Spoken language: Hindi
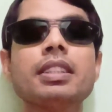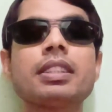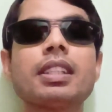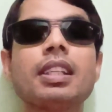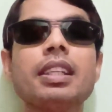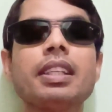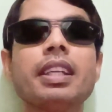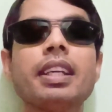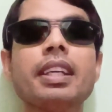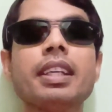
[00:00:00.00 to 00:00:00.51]

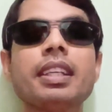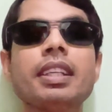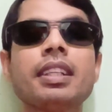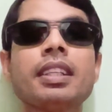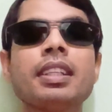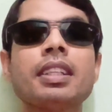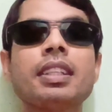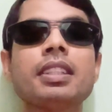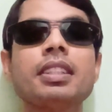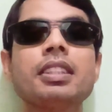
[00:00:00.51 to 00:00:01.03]
इसलिए
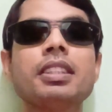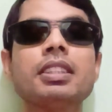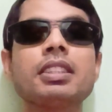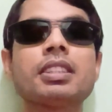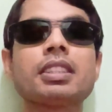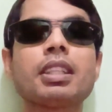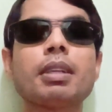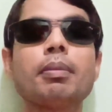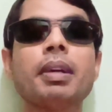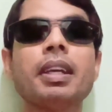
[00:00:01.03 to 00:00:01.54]

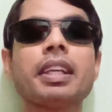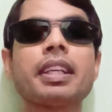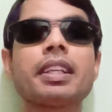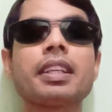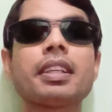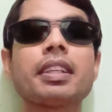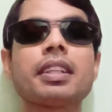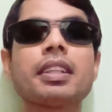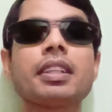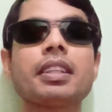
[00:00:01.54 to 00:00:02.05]
इस समय
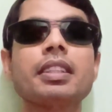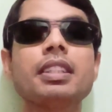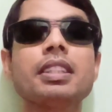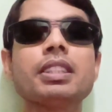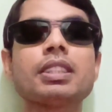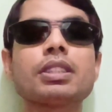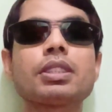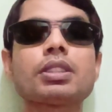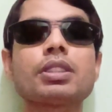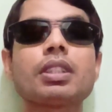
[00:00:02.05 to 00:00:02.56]

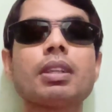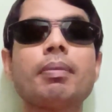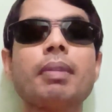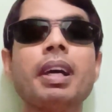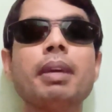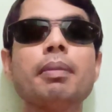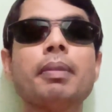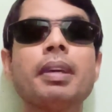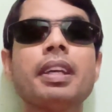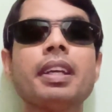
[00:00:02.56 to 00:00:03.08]
इस
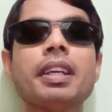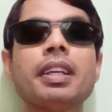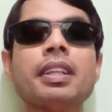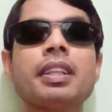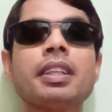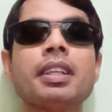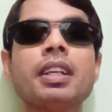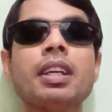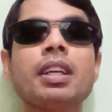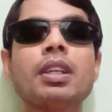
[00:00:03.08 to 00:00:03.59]
समय
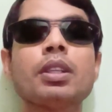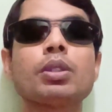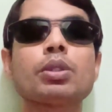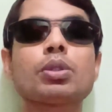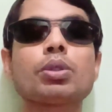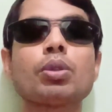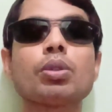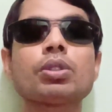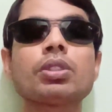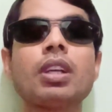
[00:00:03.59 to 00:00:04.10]
में
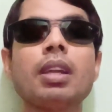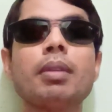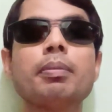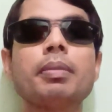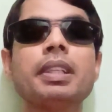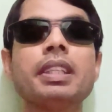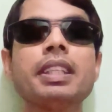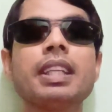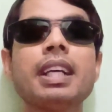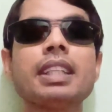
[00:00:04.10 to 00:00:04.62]
सोशल
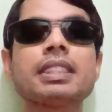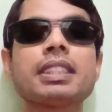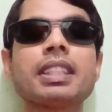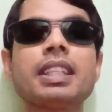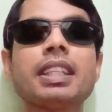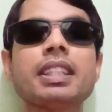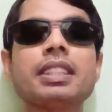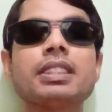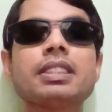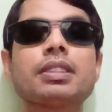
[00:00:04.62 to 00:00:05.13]
मीडिया
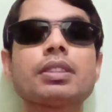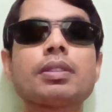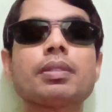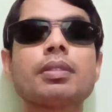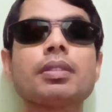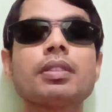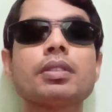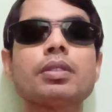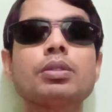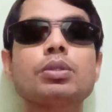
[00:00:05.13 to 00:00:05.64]
से
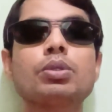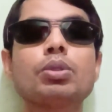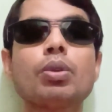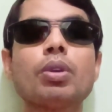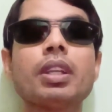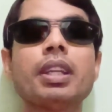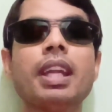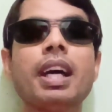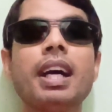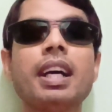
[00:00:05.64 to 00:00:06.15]

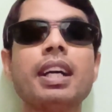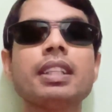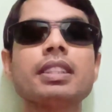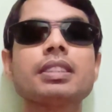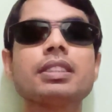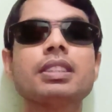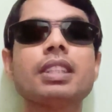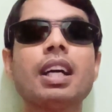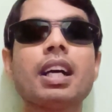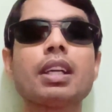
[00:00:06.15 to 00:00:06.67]
जुड़ना
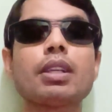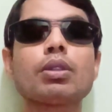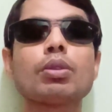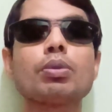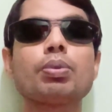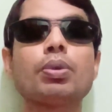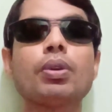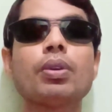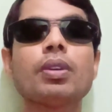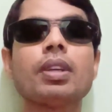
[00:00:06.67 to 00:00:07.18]

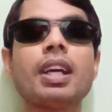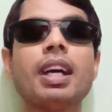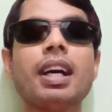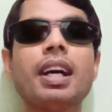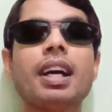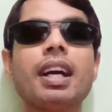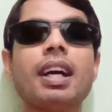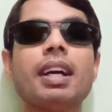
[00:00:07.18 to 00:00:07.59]
जागरूक होना